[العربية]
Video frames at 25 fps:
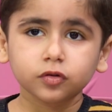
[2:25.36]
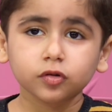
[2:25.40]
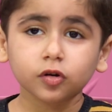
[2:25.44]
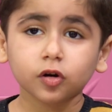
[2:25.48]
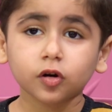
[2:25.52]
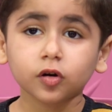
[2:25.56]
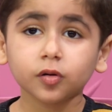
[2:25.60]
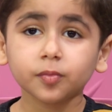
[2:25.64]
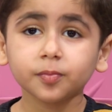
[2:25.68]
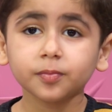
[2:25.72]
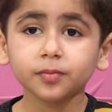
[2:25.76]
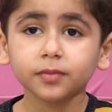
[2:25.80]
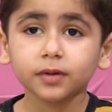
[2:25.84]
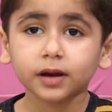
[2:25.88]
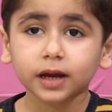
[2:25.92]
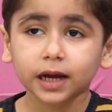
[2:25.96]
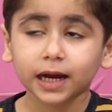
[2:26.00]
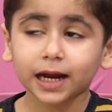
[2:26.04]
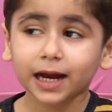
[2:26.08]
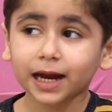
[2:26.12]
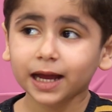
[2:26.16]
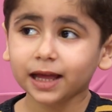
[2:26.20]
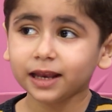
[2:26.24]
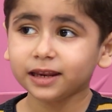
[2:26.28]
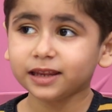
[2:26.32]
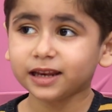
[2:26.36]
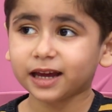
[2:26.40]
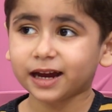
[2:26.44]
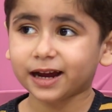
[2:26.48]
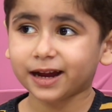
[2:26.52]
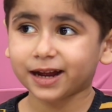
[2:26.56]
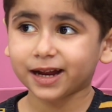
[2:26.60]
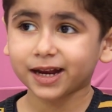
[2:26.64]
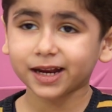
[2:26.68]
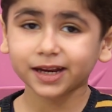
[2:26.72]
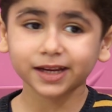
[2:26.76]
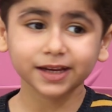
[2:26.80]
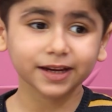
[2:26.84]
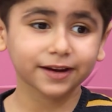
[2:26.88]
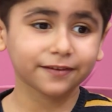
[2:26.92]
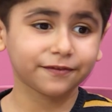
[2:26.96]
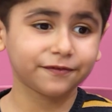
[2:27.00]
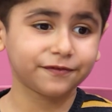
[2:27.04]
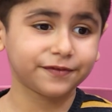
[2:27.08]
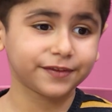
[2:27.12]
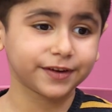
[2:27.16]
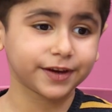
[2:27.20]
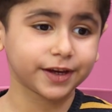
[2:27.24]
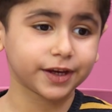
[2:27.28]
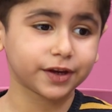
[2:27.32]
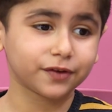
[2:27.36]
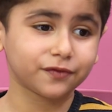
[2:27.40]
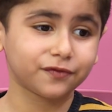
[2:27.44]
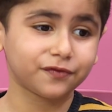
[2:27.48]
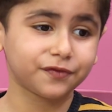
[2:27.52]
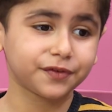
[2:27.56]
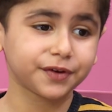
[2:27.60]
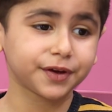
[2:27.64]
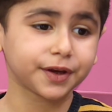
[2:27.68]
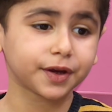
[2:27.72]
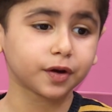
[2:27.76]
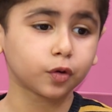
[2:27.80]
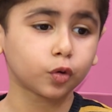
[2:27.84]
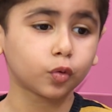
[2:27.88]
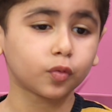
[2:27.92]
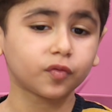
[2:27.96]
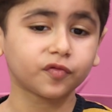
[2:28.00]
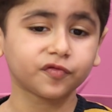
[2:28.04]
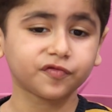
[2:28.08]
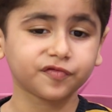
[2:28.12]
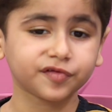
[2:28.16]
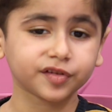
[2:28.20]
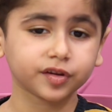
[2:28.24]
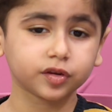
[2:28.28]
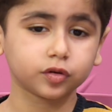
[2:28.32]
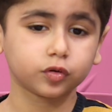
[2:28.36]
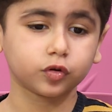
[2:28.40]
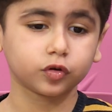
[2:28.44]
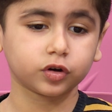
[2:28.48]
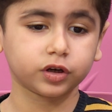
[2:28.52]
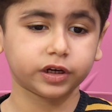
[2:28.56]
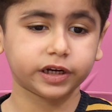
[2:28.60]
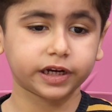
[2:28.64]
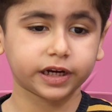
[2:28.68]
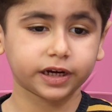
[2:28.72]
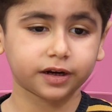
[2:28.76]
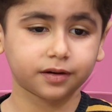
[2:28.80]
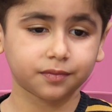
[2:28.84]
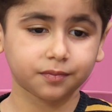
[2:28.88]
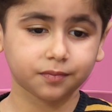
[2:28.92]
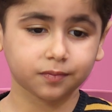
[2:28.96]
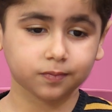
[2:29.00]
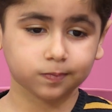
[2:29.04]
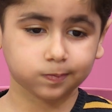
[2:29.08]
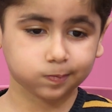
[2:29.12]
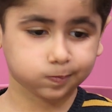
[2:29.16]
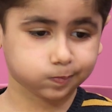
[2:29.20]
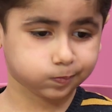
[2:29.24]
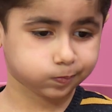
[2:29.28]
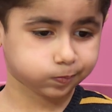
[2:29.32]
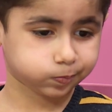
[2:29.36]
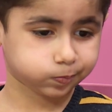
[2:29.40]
لهم احلى حاجه في فيهم في الدنيا او